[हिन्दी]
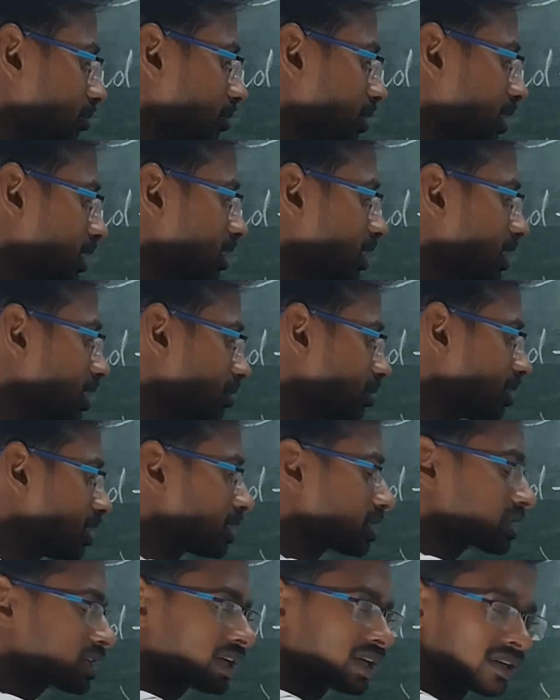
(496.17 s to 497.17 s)
भीतरी भी
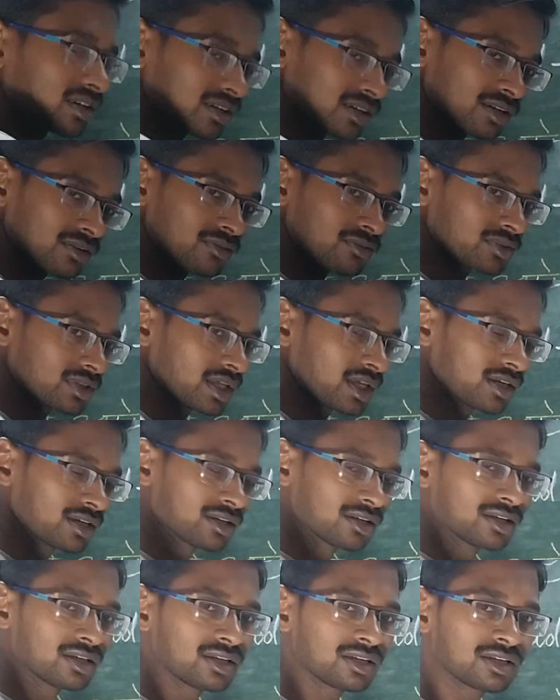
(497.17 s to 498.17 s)
इसका रन होता है
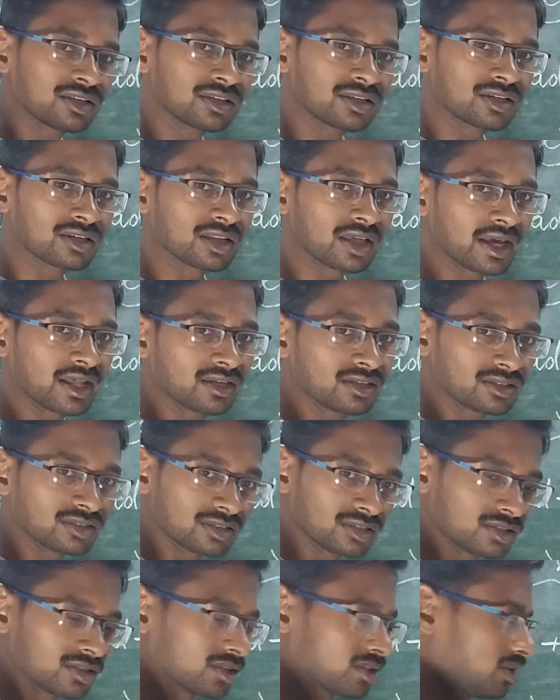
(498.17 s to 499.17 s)
रन रैन
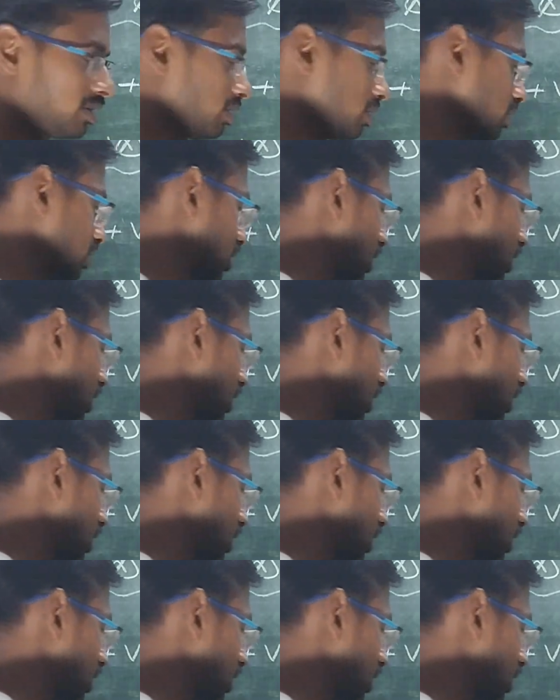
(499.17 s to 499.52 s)
रन